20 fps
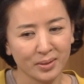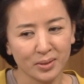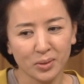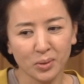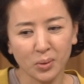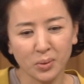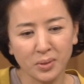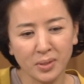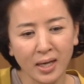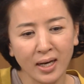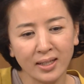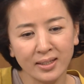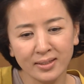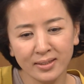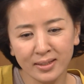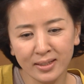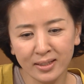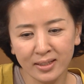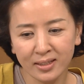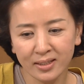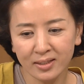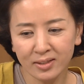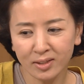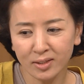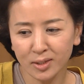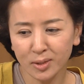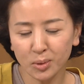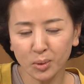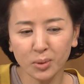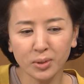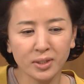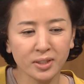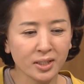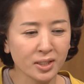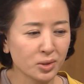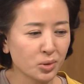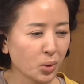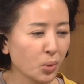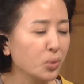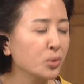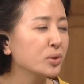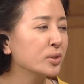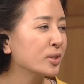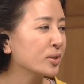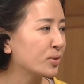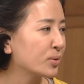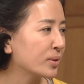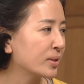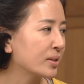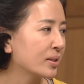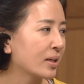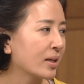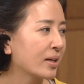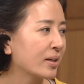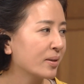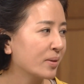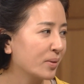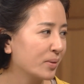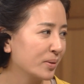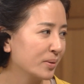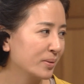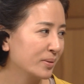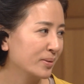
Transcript: 속상하는 일이 있더니 또 이렇게 좋은 일도 있네요.